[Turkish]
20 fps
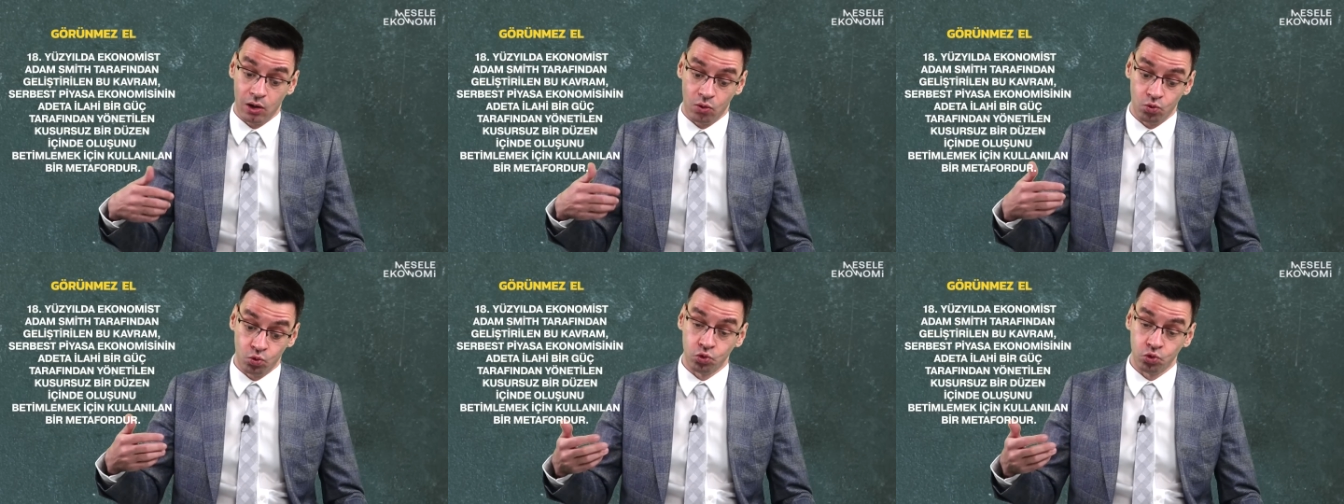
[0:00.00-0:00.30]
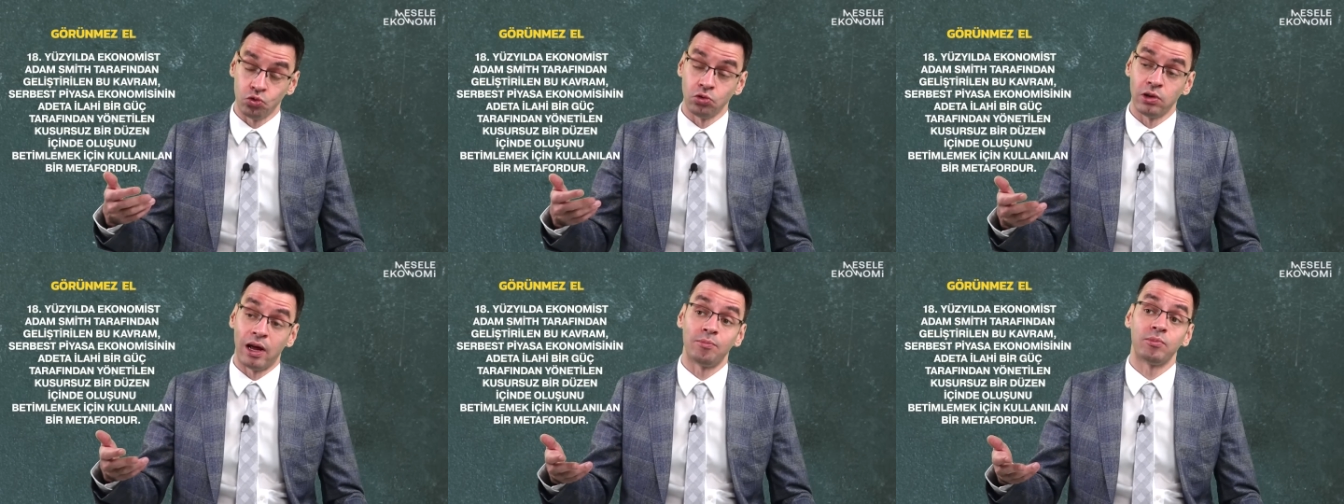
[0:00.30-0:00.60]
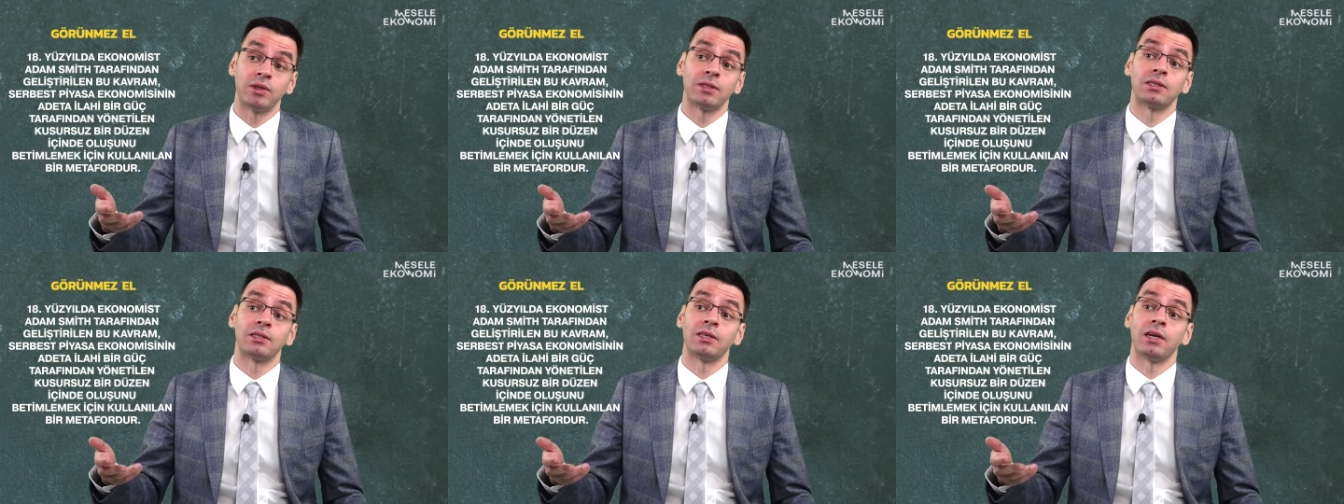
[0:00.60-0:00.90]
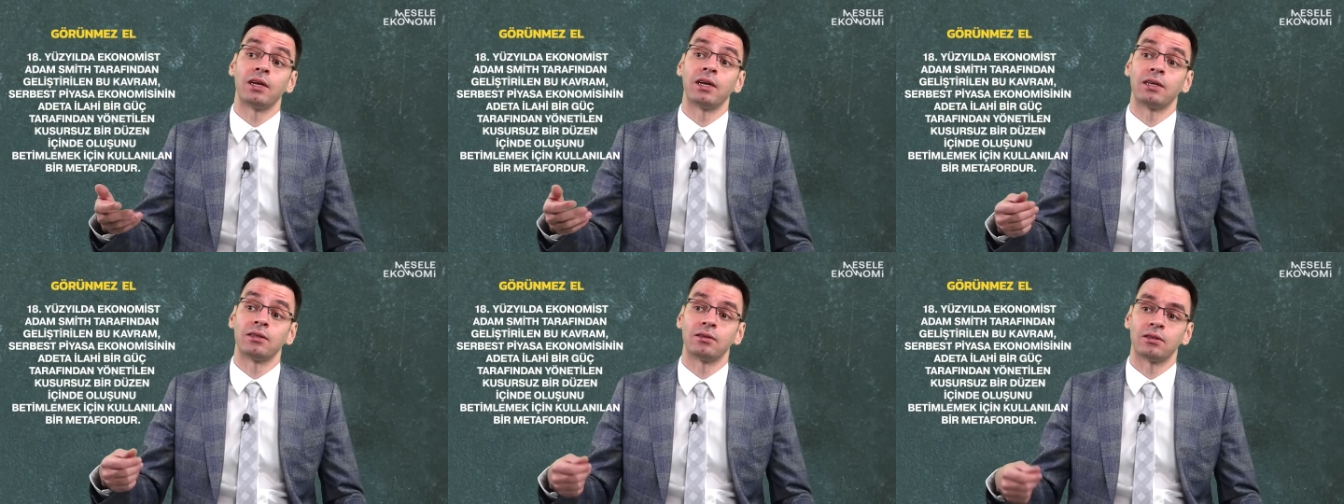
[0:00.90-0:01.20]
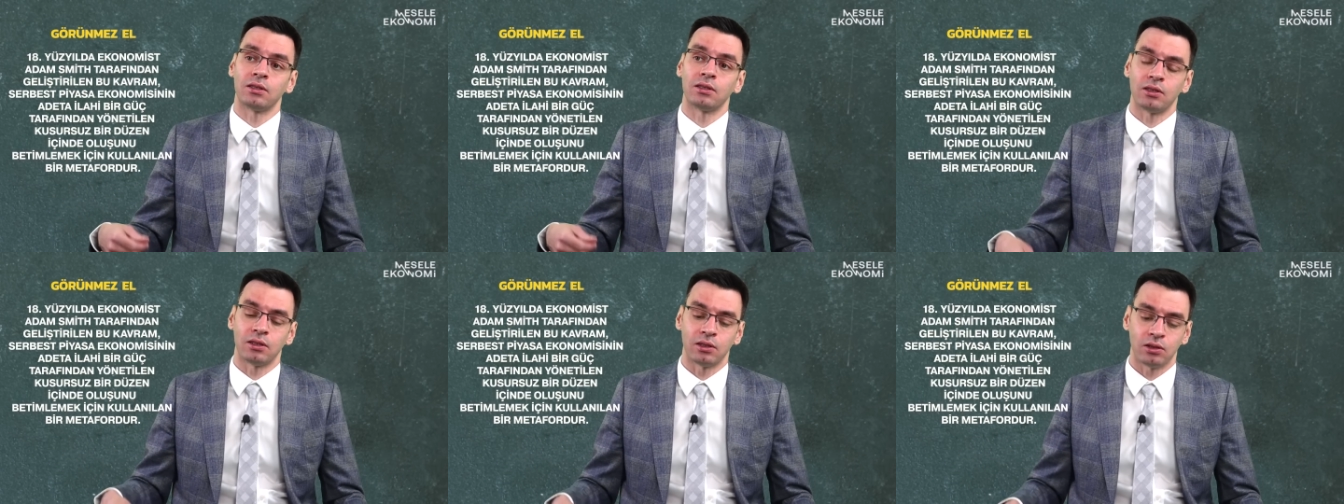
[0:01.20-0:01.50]
uygulanması
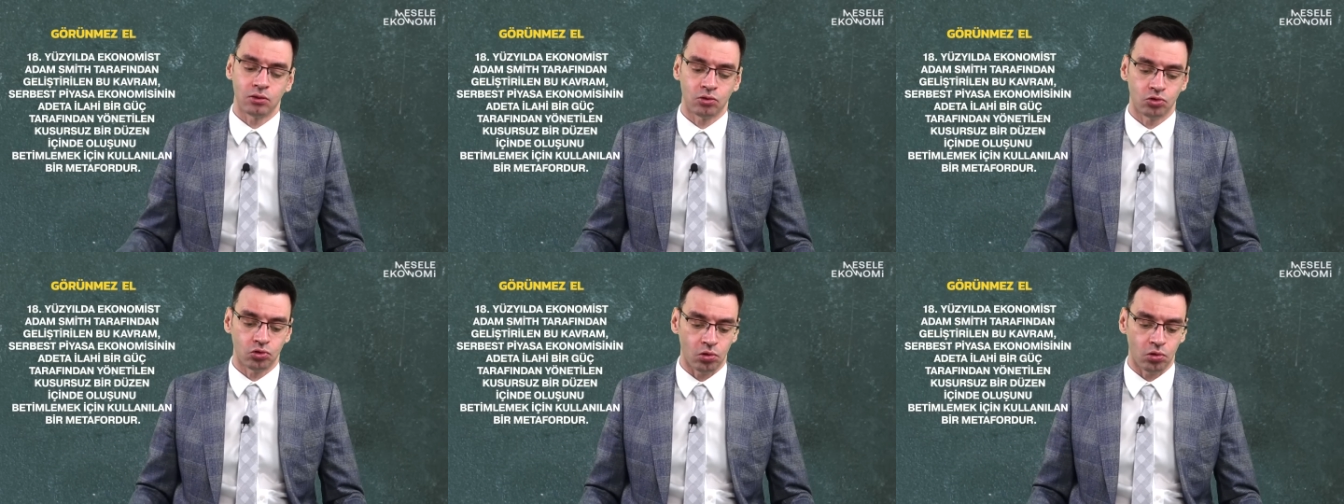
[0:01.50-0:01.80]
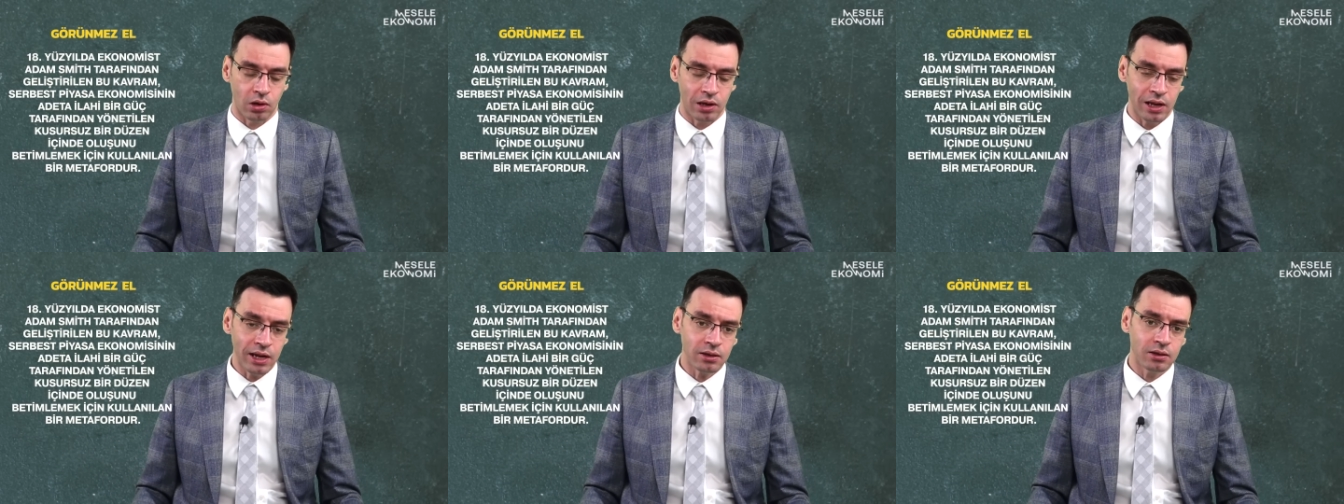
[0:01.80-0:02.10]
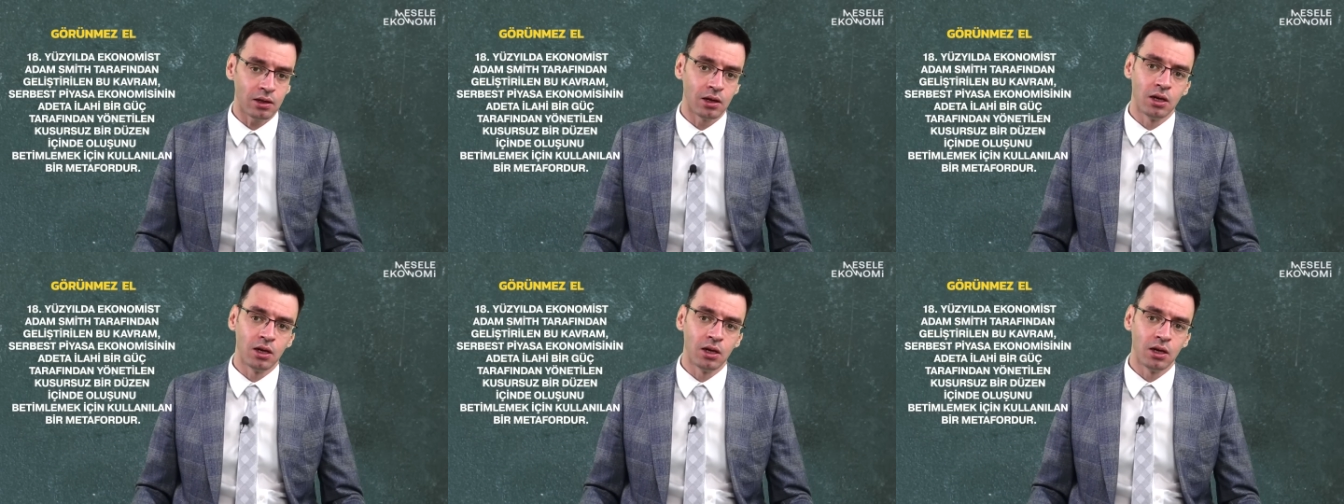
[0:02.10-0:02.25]
gerektiğini söyler.